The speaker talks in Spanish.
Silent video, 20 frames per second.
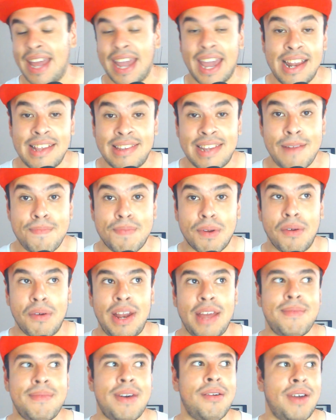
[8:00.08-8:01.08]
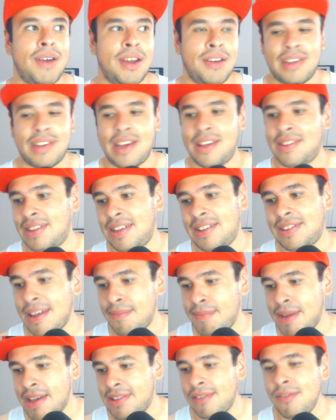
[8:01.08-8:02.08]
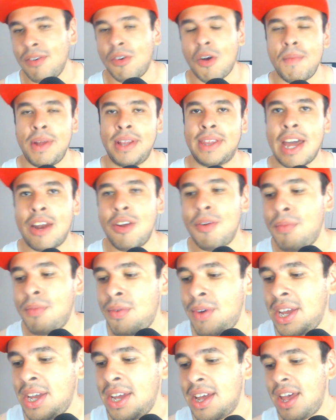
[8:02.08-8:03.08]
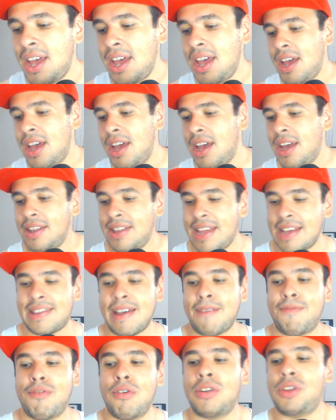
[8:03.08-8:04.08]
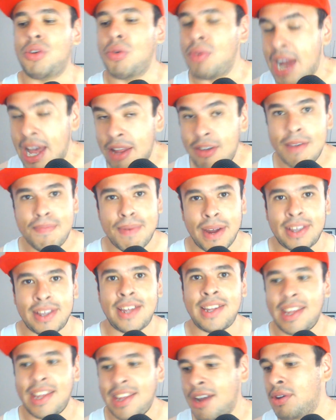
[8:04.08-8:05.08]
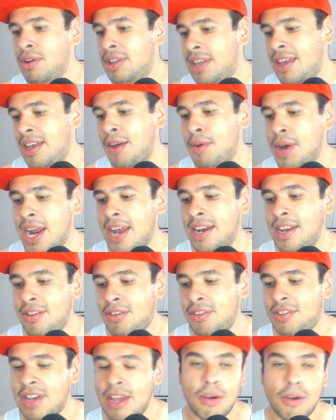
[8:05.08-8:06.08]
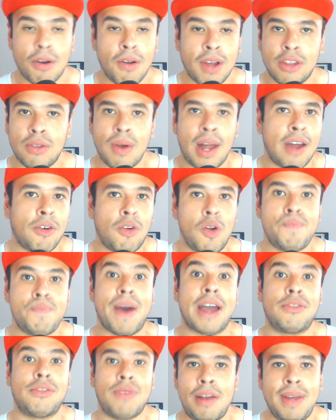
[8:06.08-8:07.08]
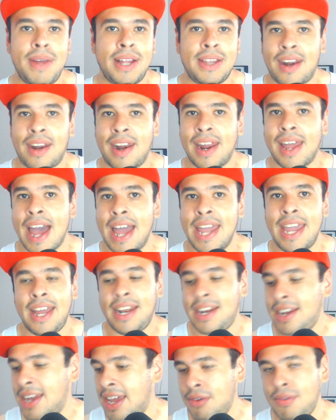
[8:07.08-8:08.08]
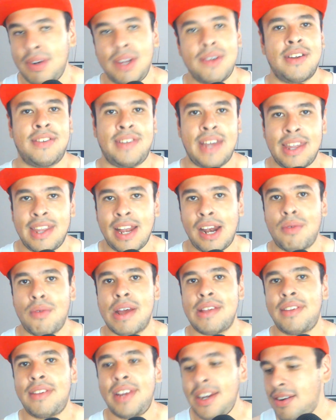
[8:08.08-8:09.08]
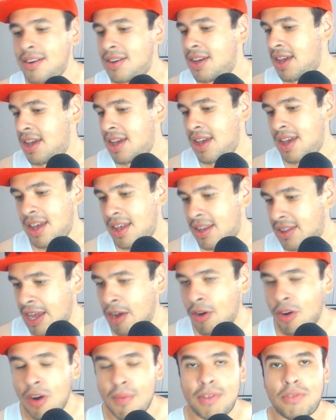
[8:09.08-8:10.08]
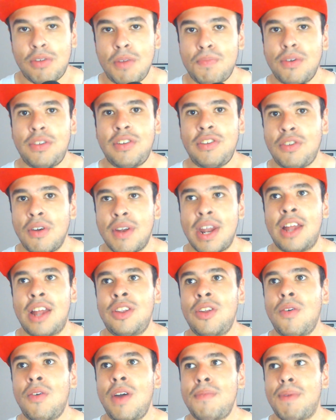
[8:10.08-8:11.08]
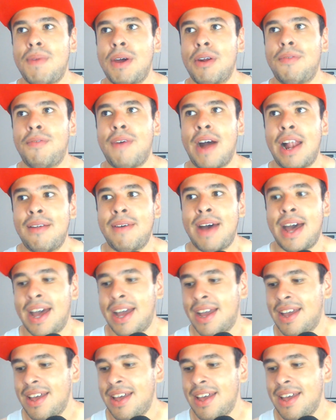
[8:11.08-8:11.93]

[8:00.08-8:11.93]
qué es el problema, güey. O sea, sí se me hace un comentario muy desafortunado de parte de, Diego Araniz. O sea, yo creo que toda la culpa actualmente recae en, Universidad del Wrestling. Digo, no me estoy posicionando, güey, pero Fallback